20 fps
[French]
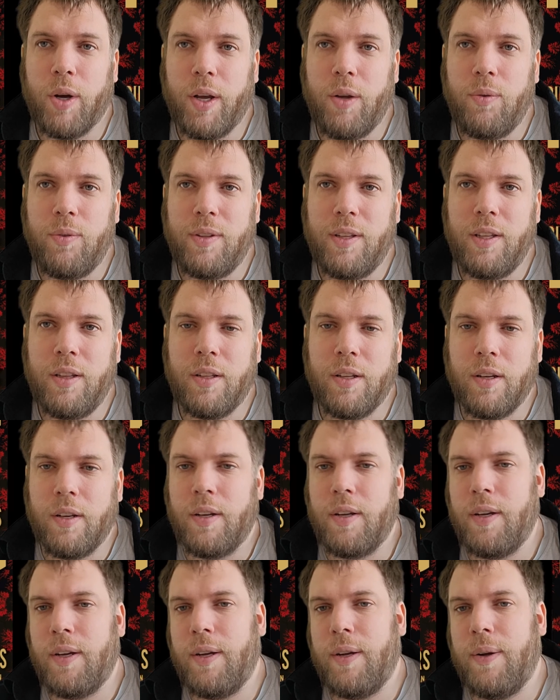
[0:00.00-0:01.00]
réussite.
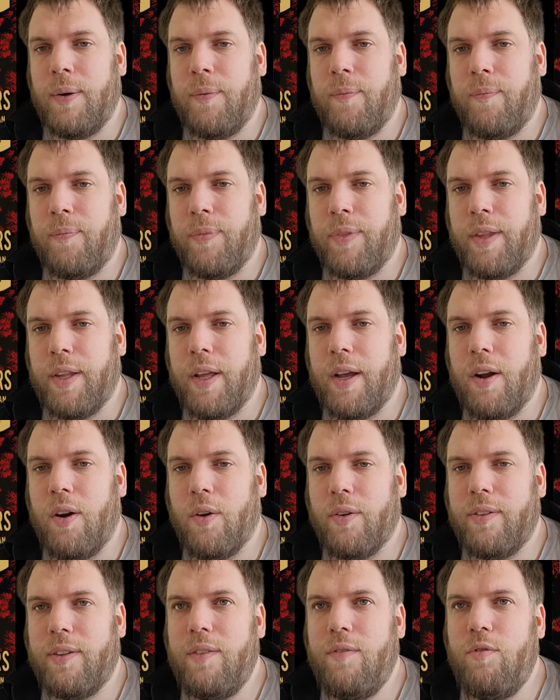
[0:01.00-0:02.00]

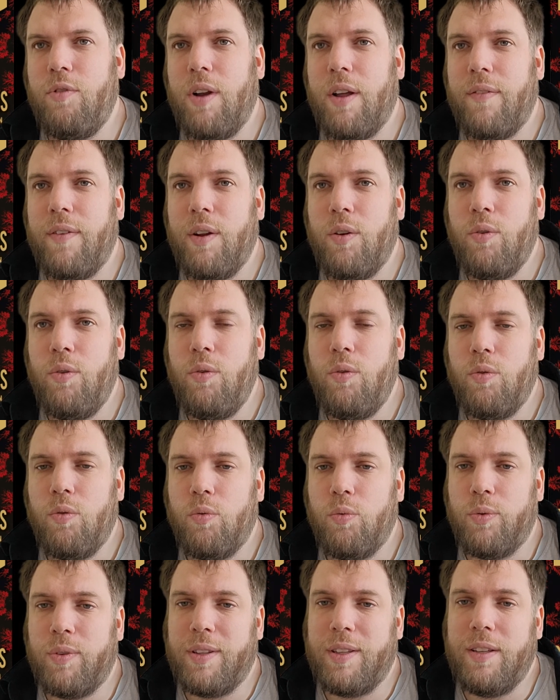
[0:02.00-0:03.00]
Alors si vous l'avez lu
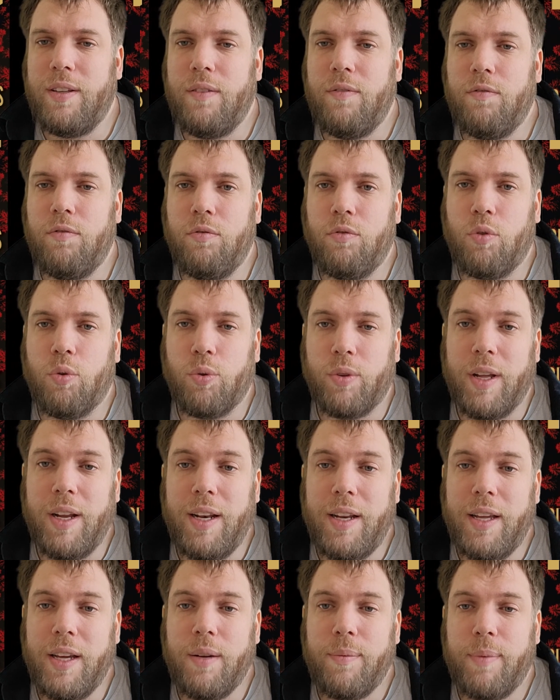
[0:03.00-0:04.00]
ou si vous comptez
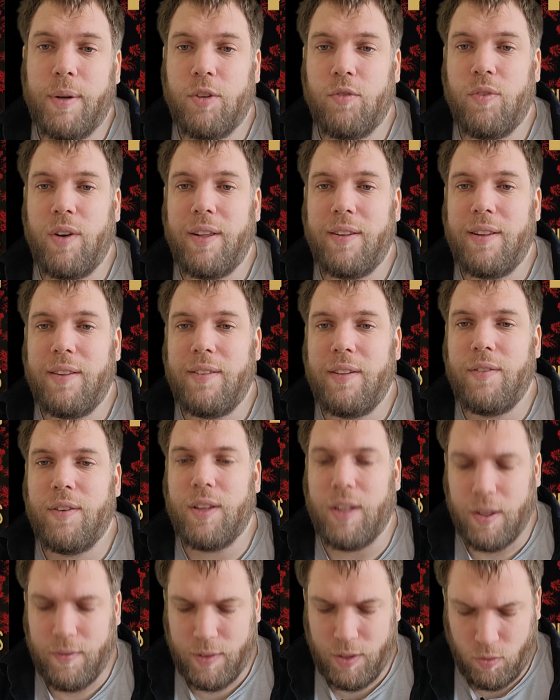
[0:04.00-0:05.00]
le lire, ben, je vous laisse laisser
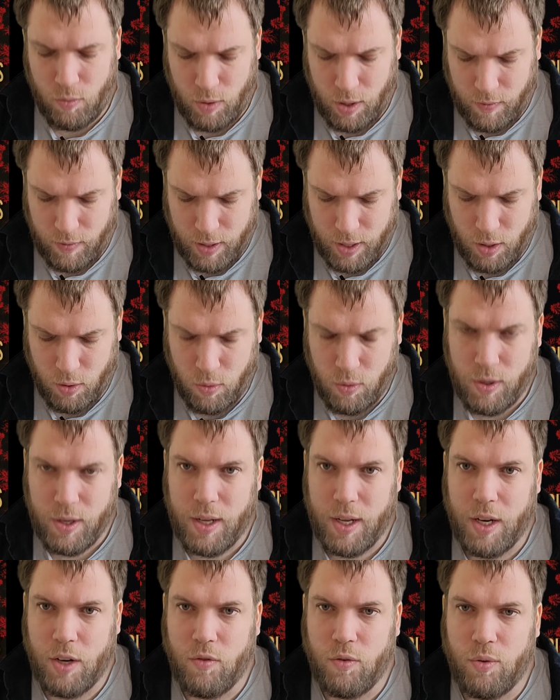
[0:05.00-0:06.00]
votre avis sous la vidéo
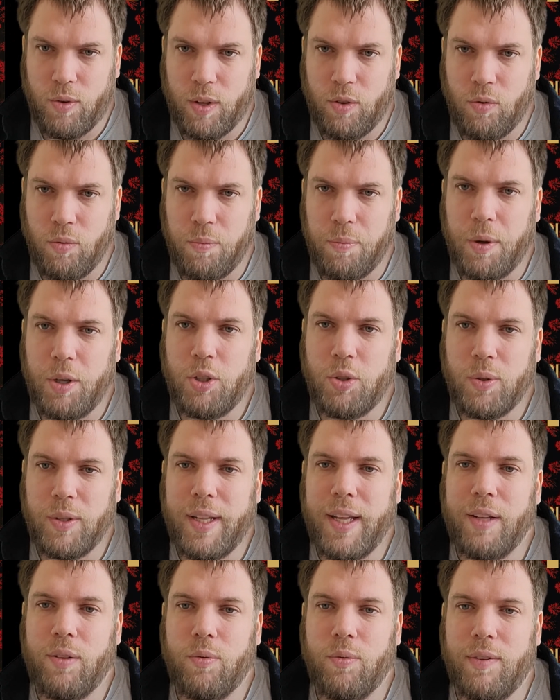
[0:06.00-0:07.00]
et je vous souhaite une bonne
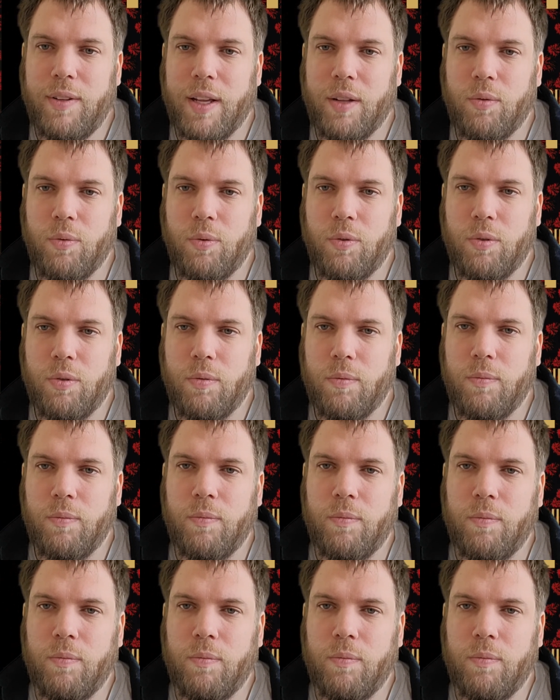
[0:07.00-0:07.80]
journée à toutes et à tous.